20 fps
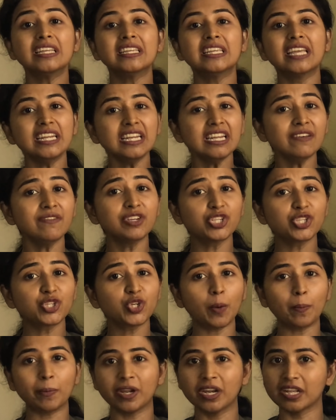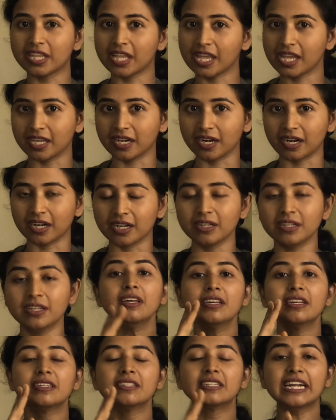என்ன விஷயம் அப்படின்னு கேட்குறாங்க
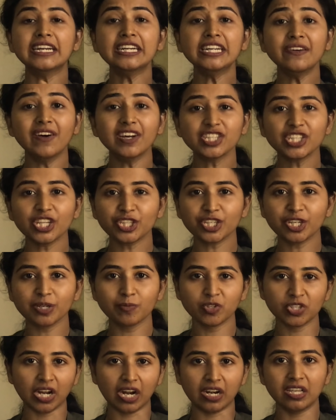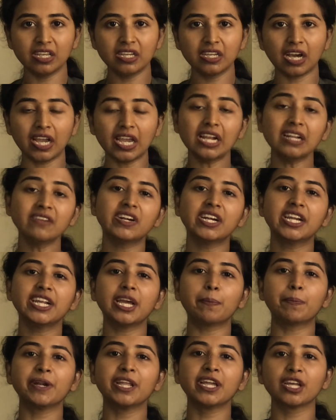ரெண்டு வருஷத்துக்கு முன்னாடி கயல்விழி
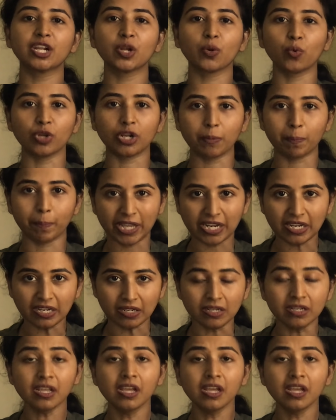அப்படிங்கிற ஒரு பெண்